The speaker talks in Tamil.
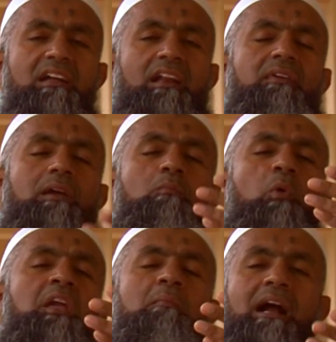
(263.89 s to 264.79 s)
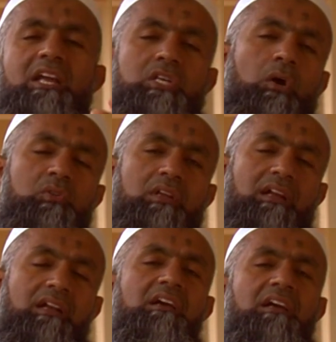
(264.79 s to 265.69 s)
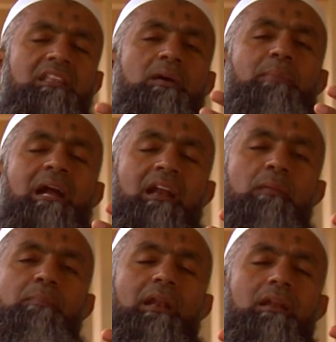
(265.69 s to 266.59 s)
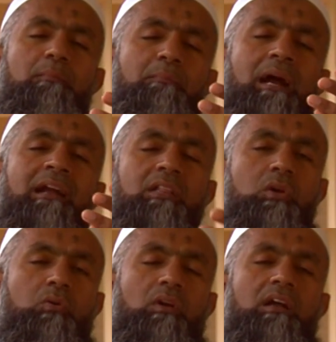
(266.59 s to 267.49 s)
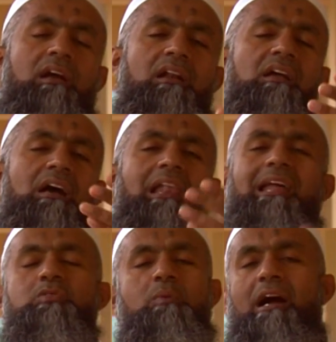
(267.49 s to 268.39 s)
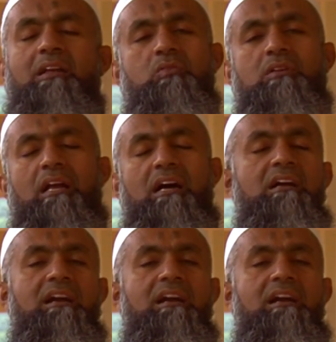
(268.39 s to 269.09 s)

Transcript: எனவே முடியுமான சகோதரர்கள் இந்த பங்களிப்பில் பங்கெடுத்துக் கொள்ளுங்கள் அல்லாஹ் சுஹானகுத்தாலா